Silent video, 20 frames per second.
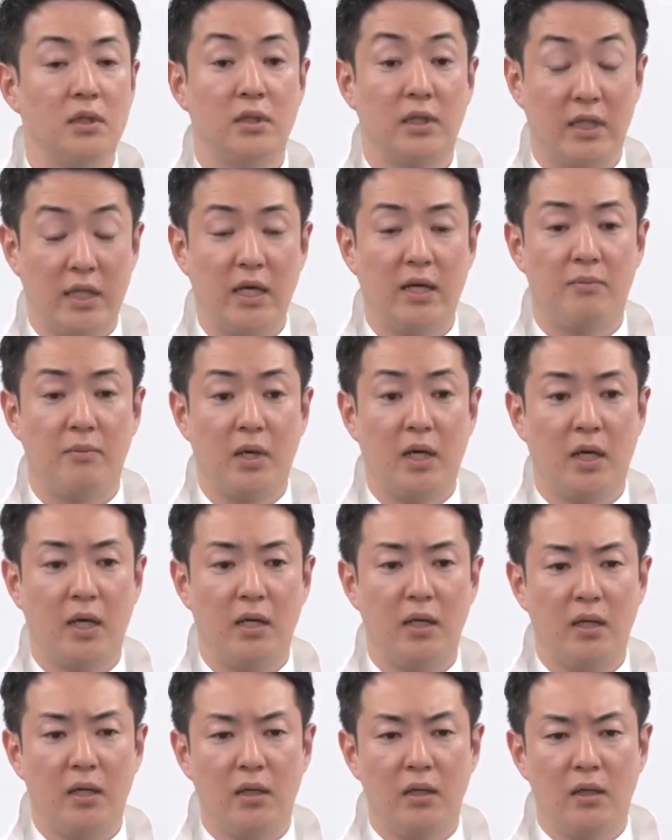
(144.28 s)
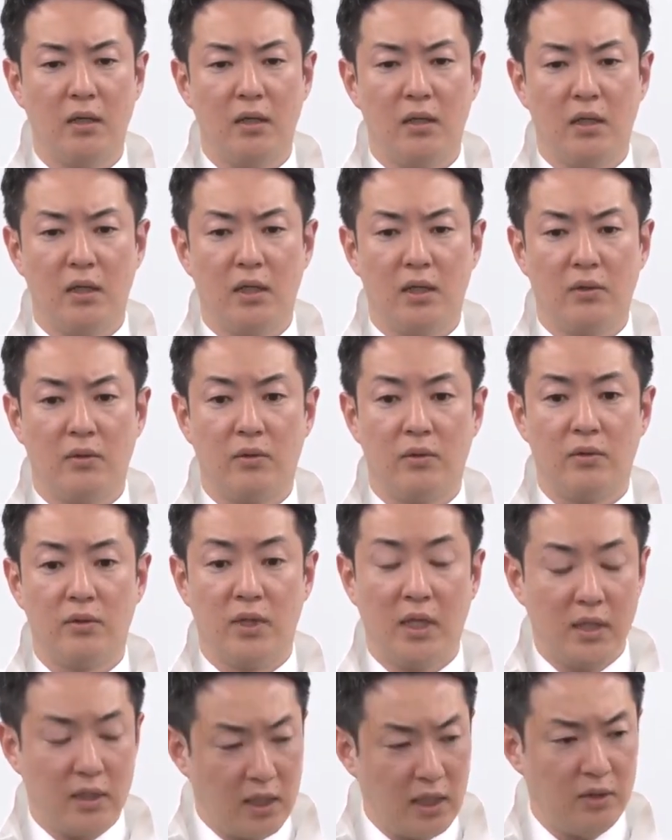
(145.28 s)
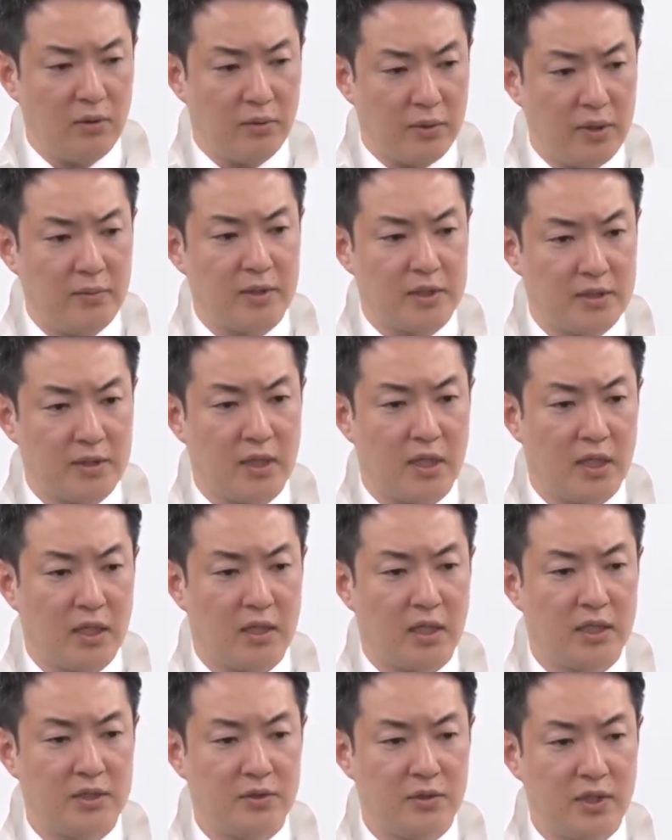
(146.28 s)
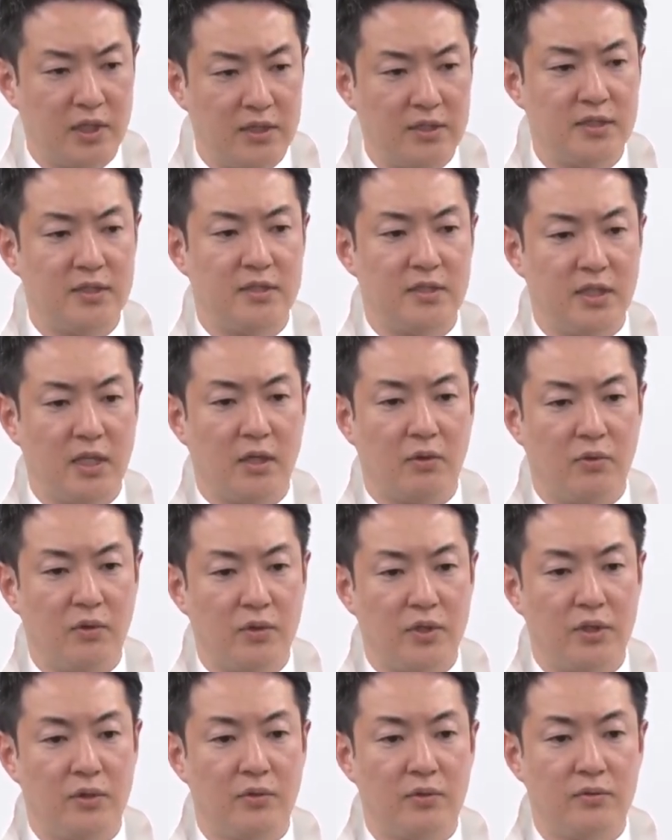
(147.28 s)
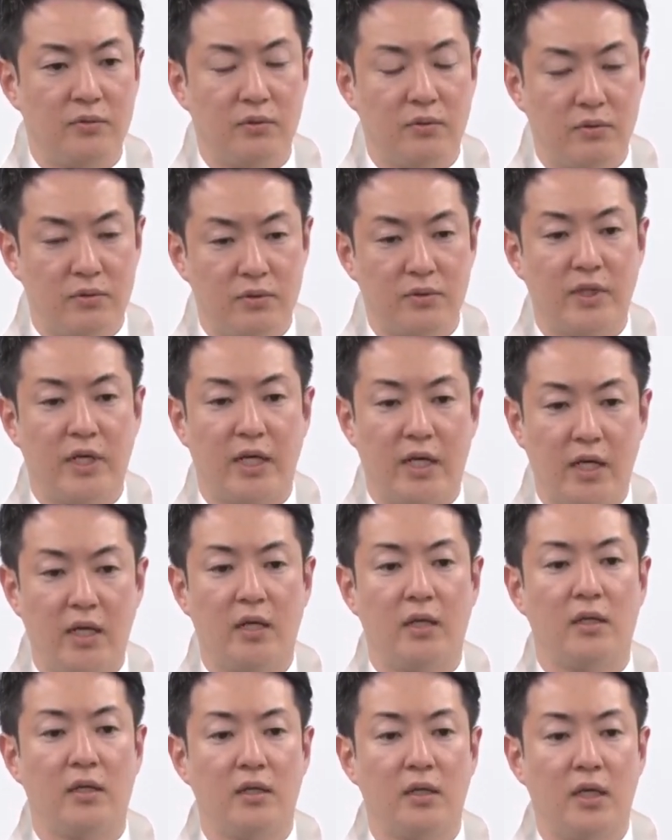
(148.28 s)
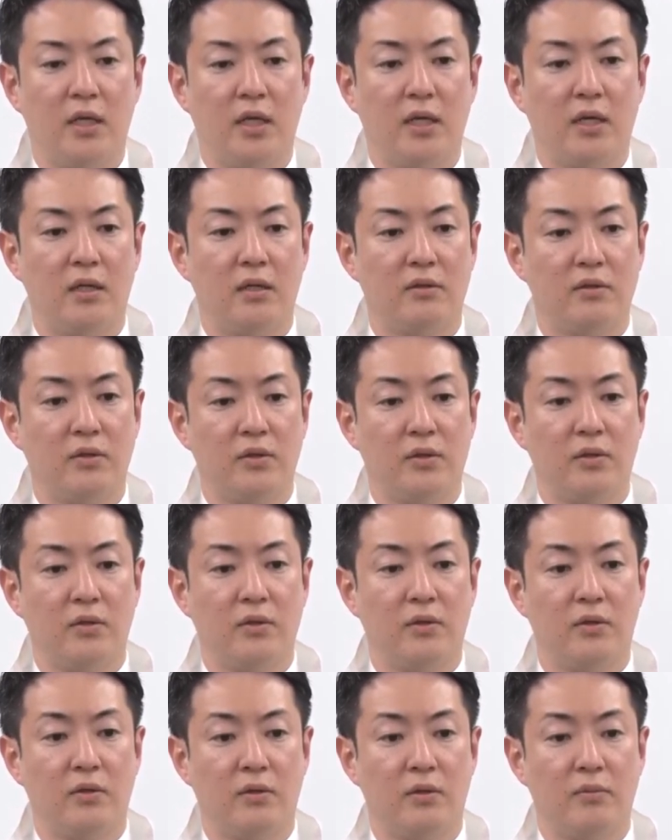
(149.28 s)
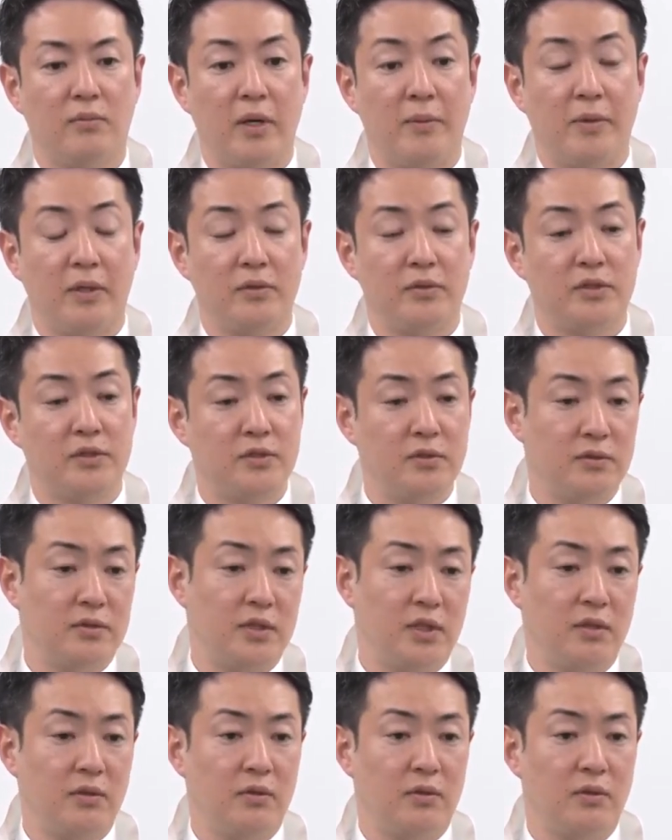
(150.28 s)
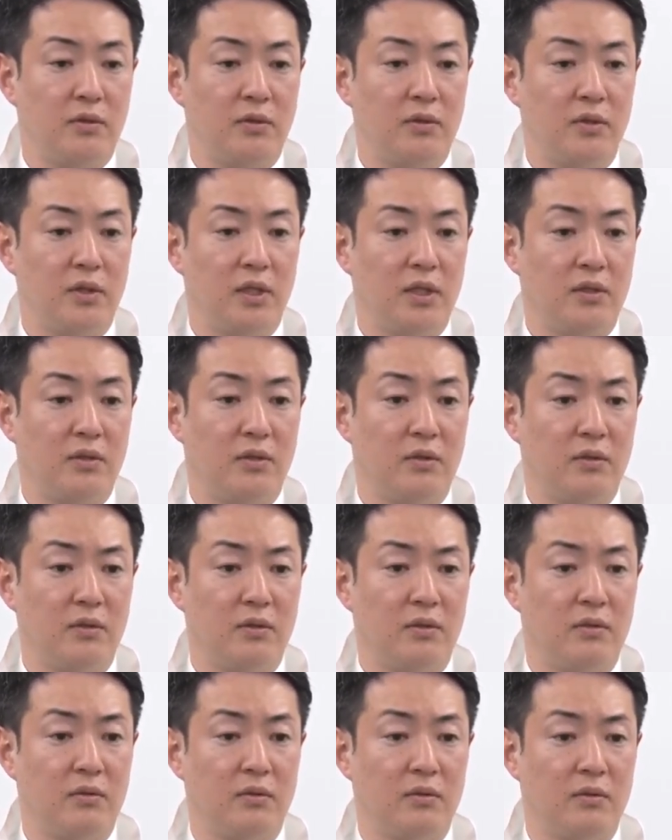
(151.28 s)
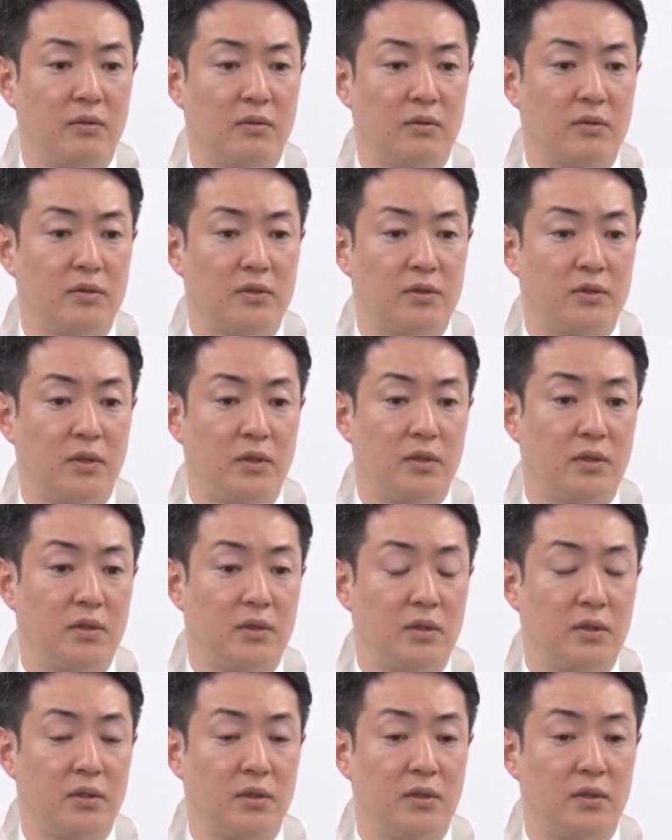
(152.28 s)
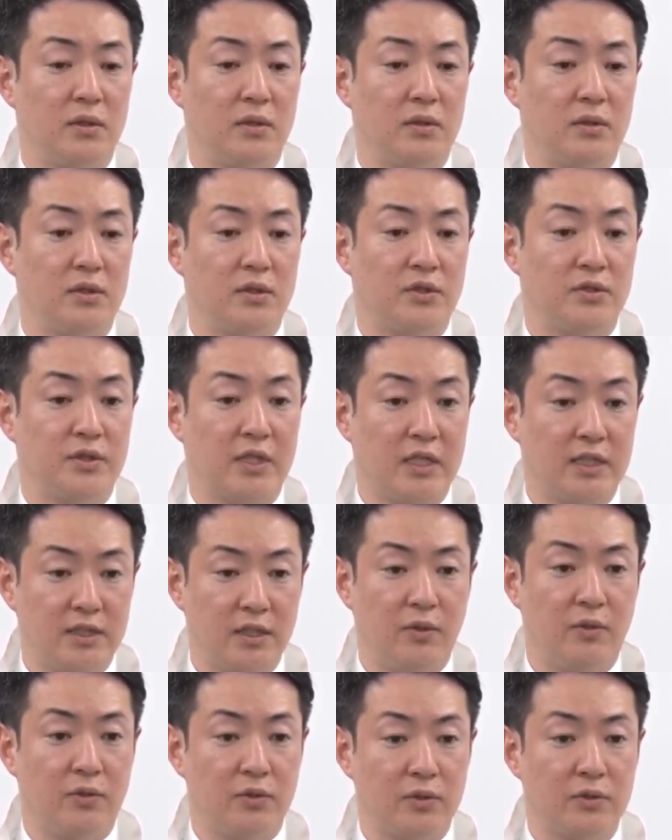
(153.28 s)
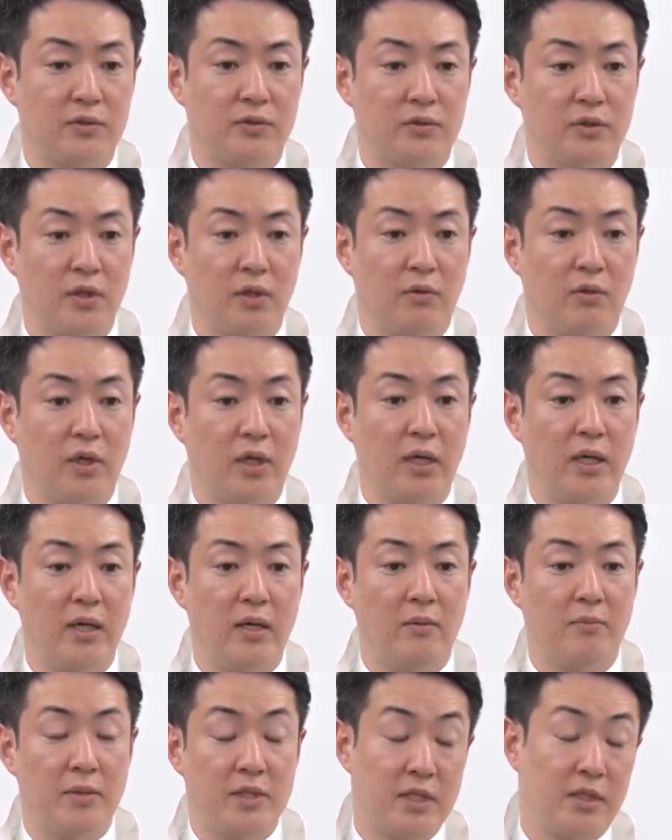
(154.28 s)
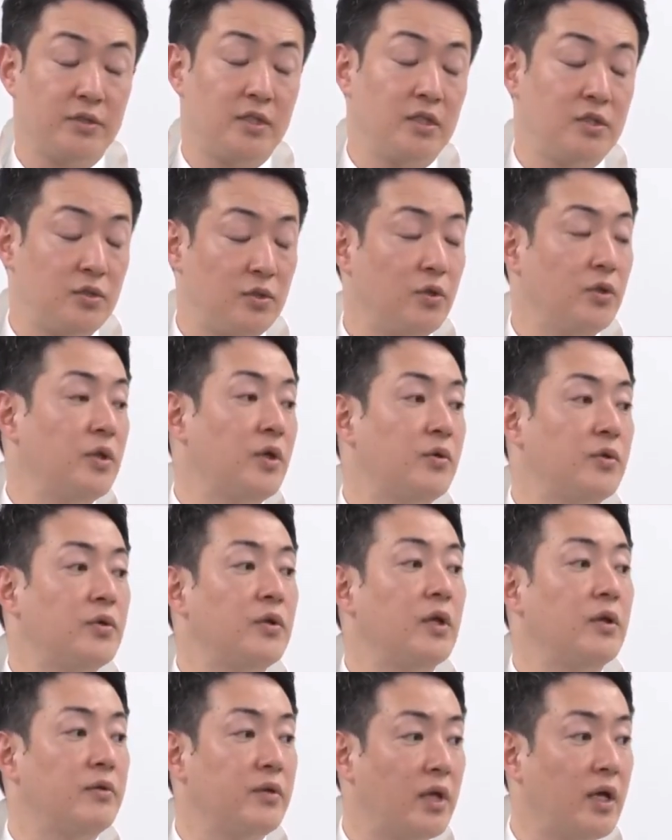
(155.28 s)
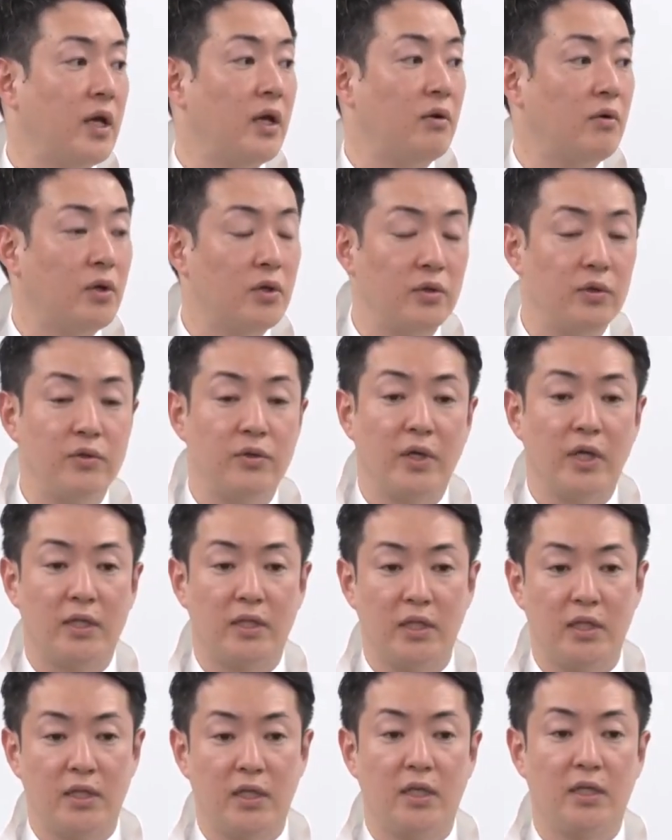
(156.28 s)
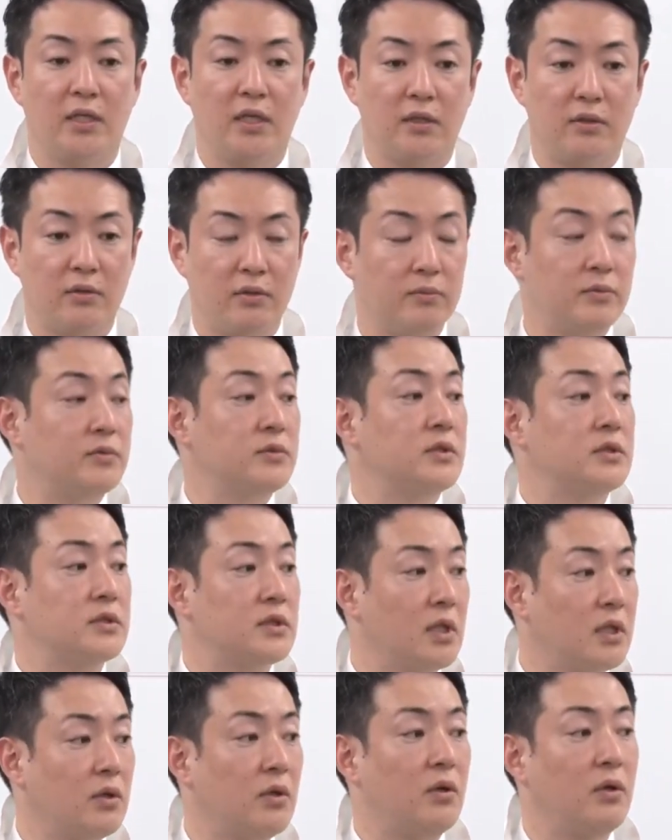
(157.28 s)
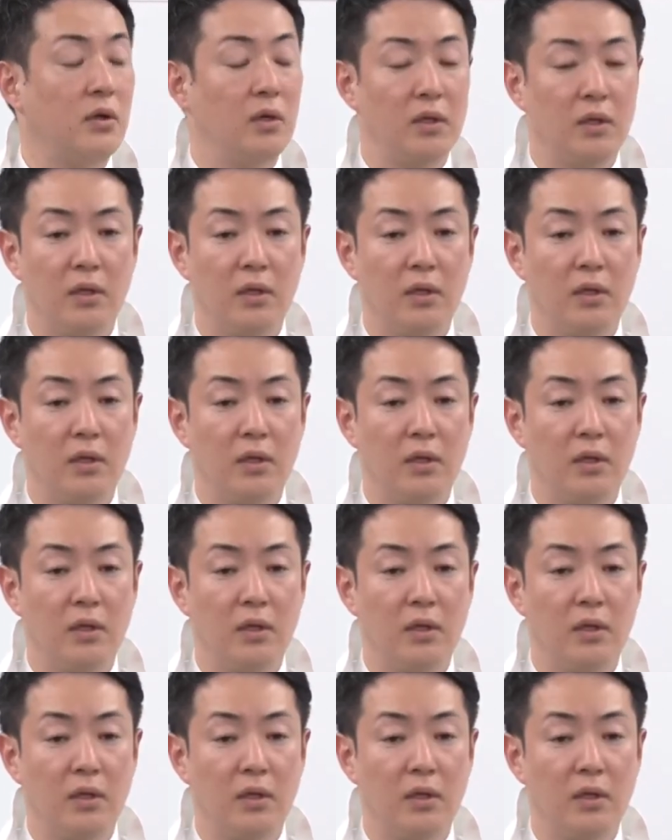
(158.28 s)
ただまああのな何度も言いますが会場建設費や工期の遅れでその万博の必要性をあの、えー、取材して報道するというのはこれはめちゃくちゃ重要なことなのでこれはどんどんやっていただいたらと思うんですけど